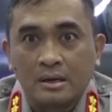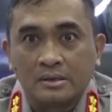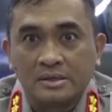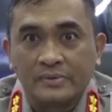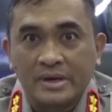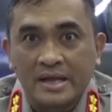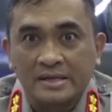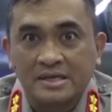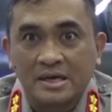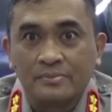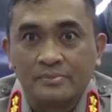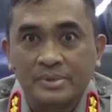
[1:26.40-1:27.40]
di wilayah
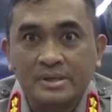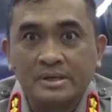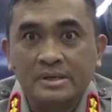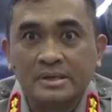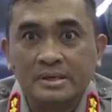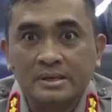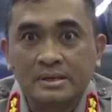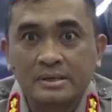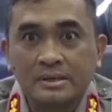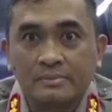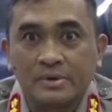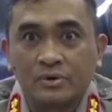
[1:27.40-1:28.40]
Jambi
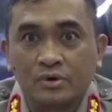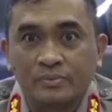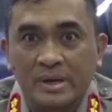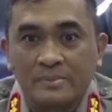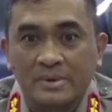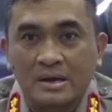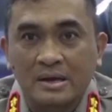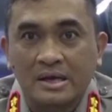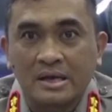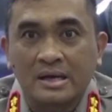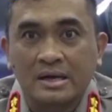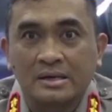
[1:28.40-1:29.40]
menurut
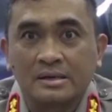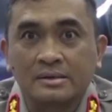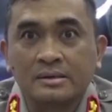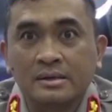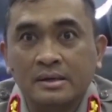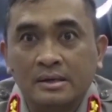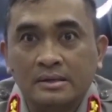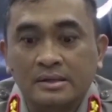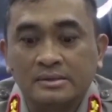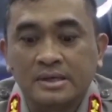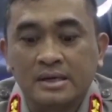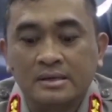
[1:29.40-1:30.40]
BMKG akan
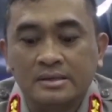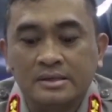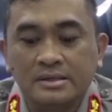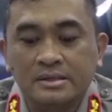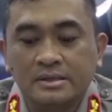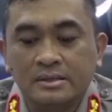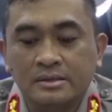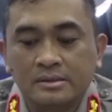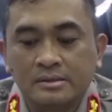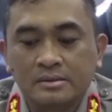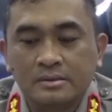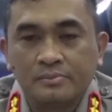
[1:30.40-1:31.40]
terjadi
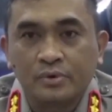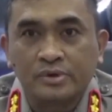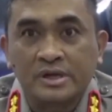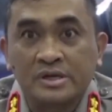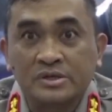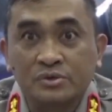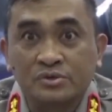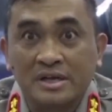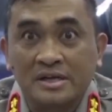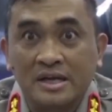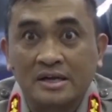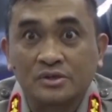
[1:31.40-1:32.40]
potensi
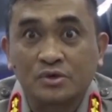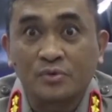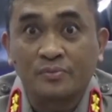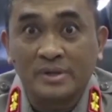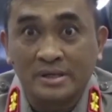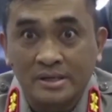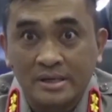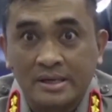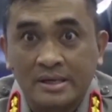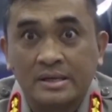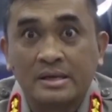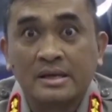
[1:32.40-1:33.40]
hujan yang cukup
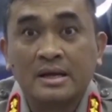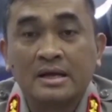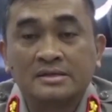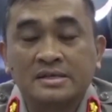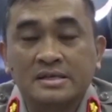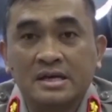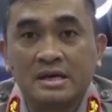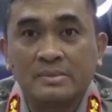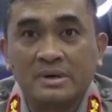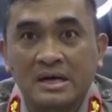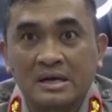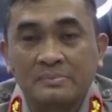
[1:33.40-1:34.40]
tinggi sehingga
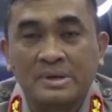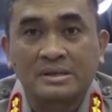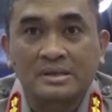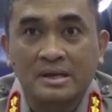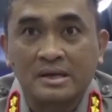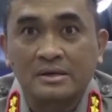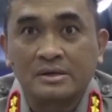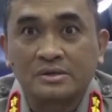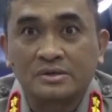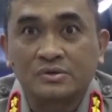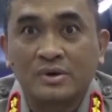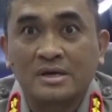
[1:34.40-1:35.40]

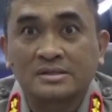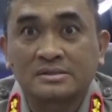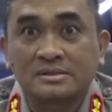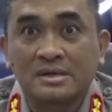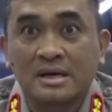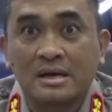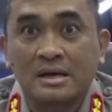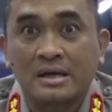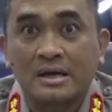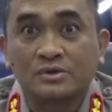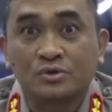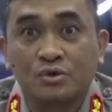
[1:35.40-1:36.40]
mengakibatkan cuaca
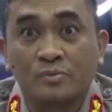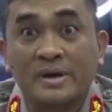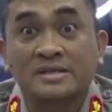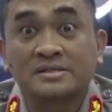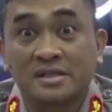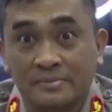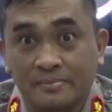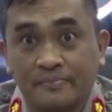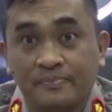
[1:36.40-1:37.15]
yang cukup ekstrim.